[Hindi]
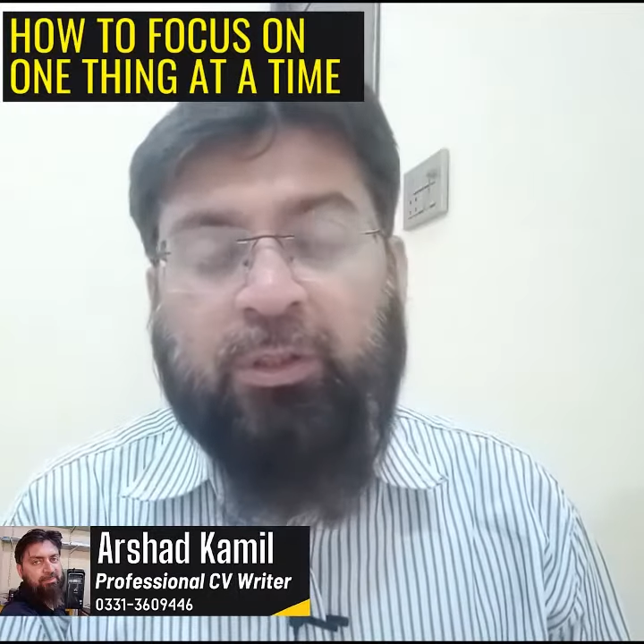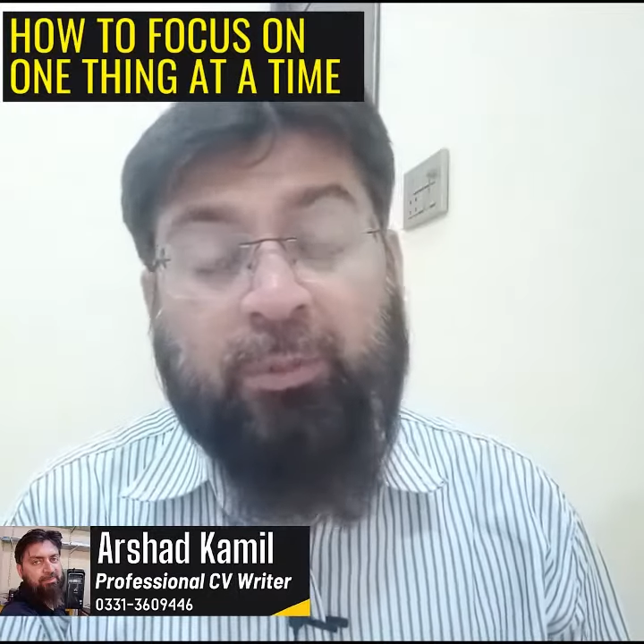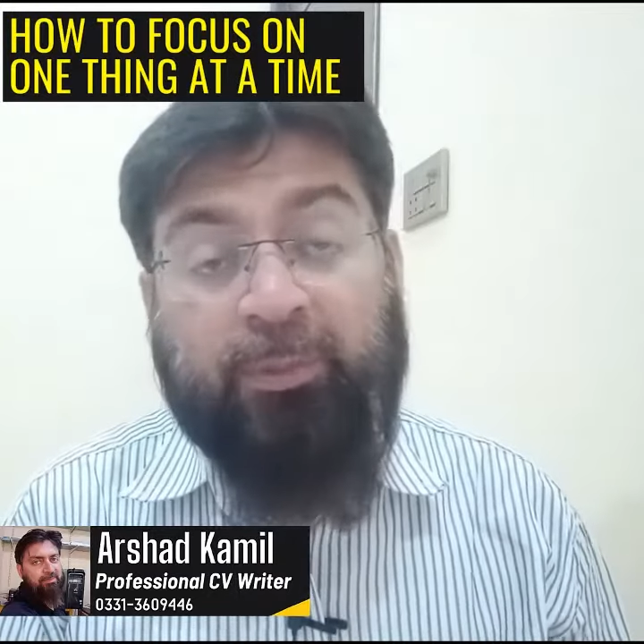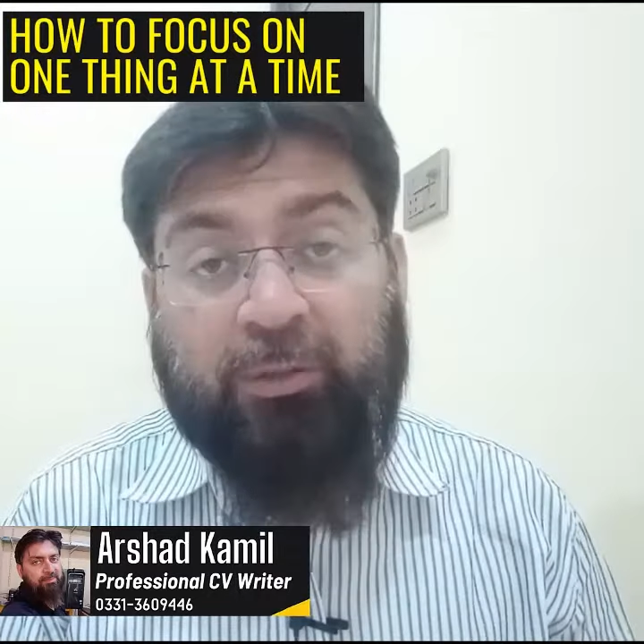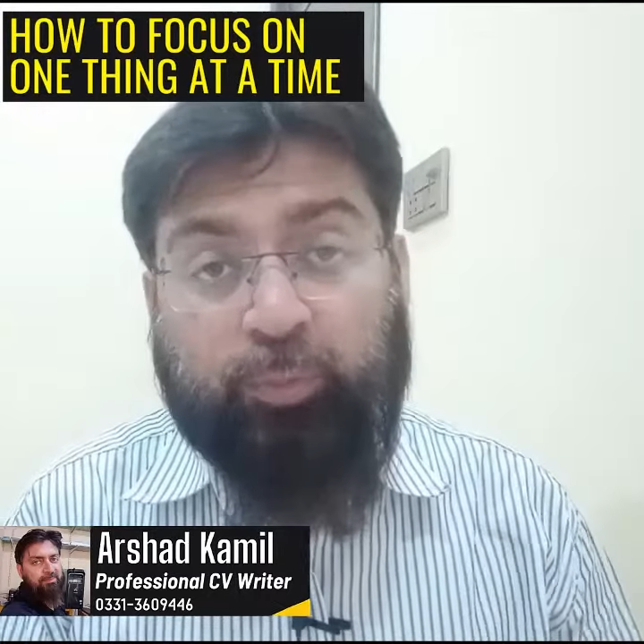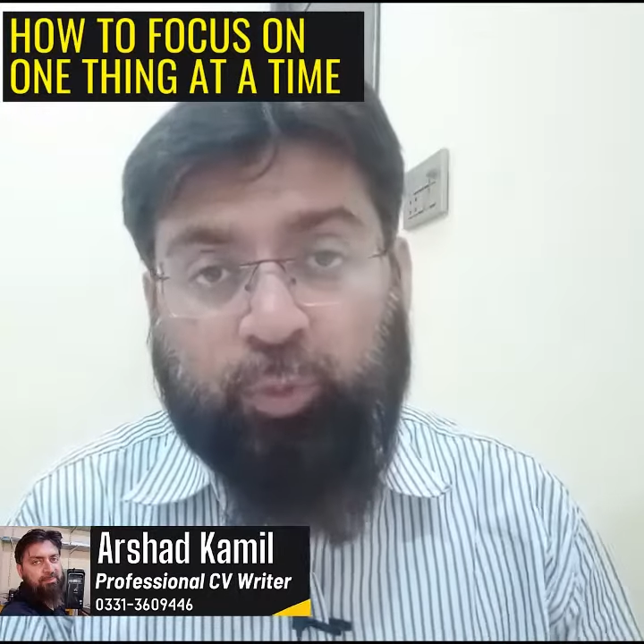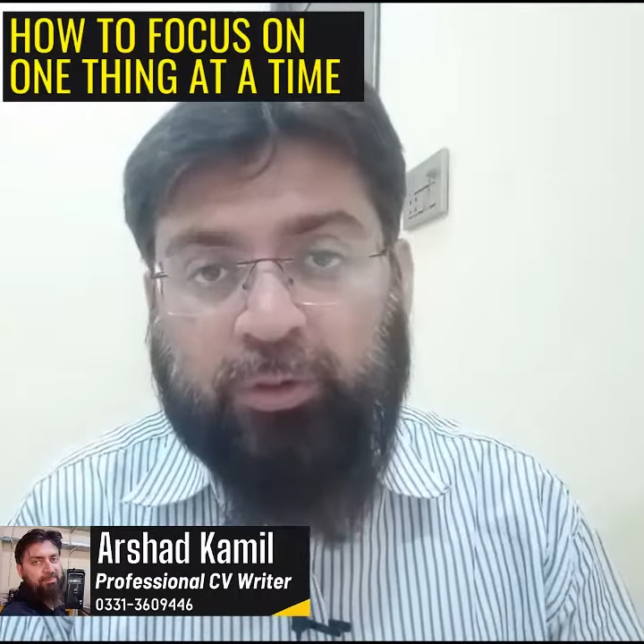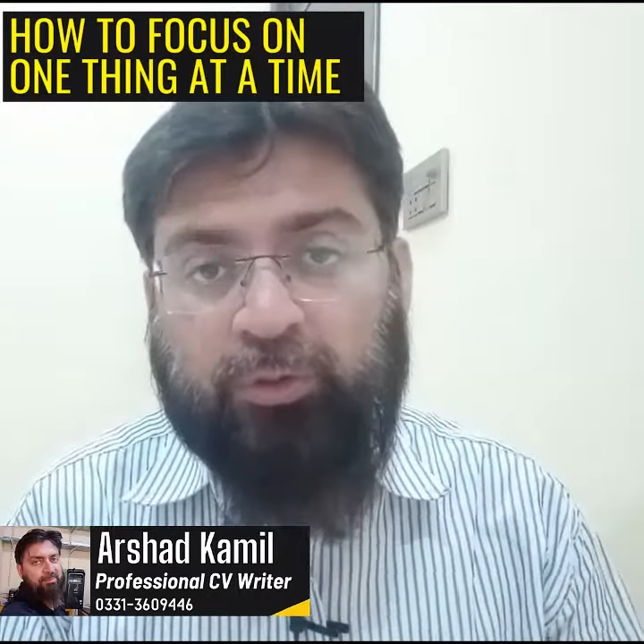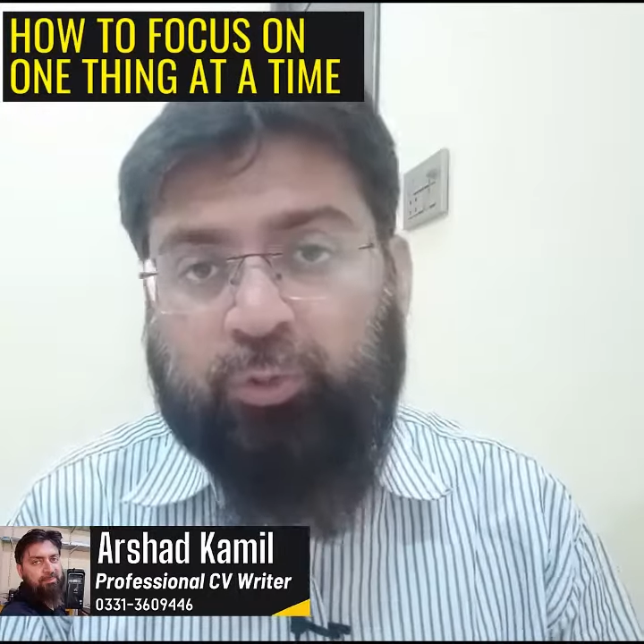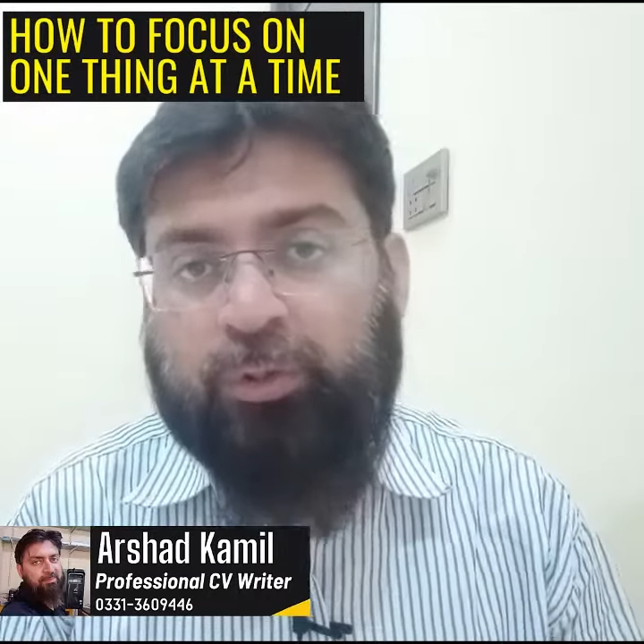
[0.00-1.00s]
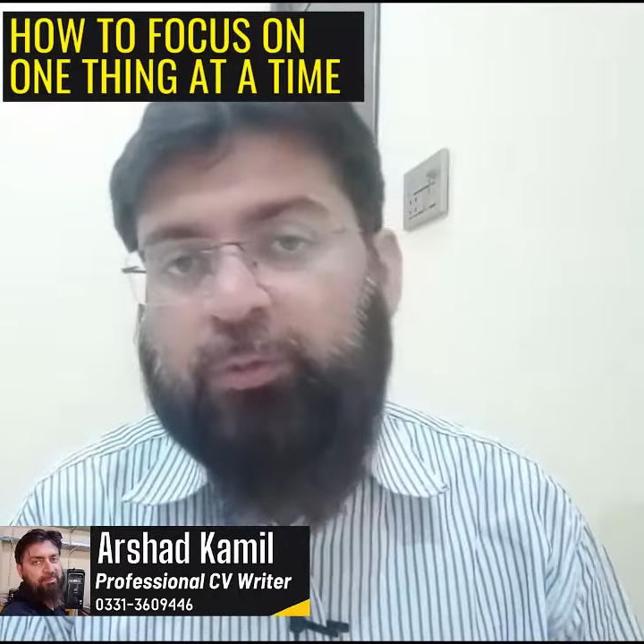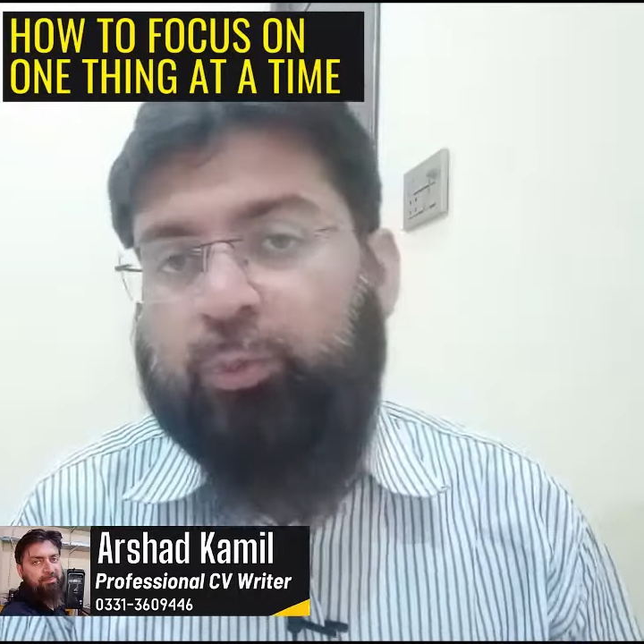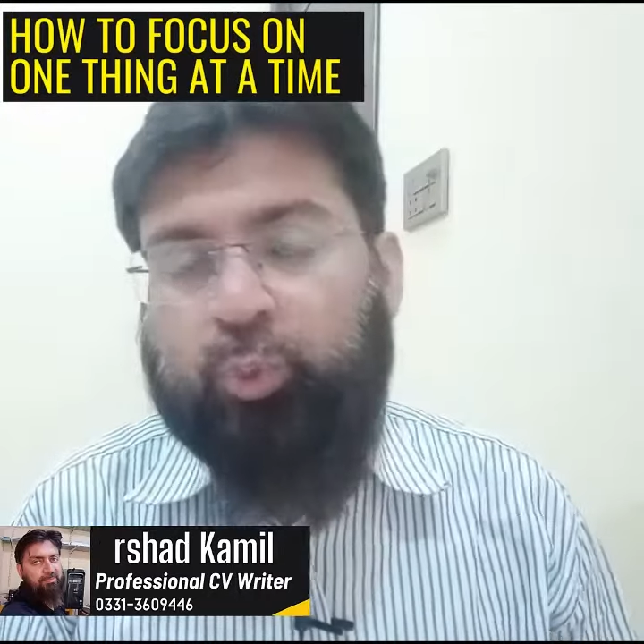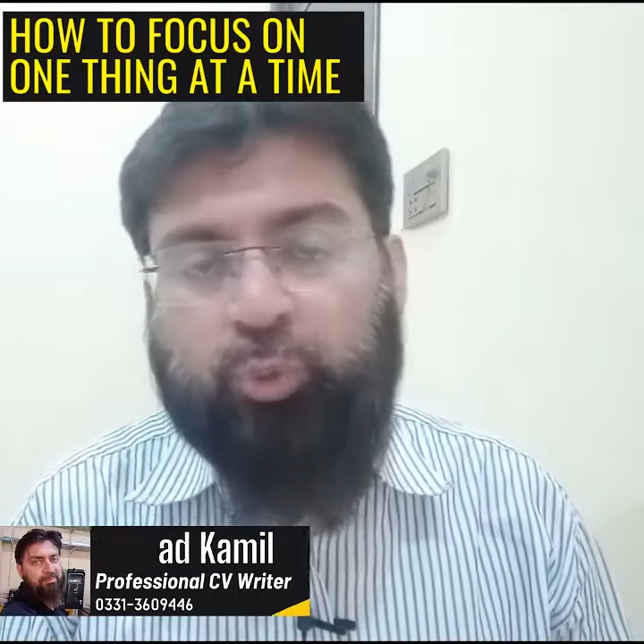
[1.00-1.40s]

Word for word: हमारा फोकस जो है वो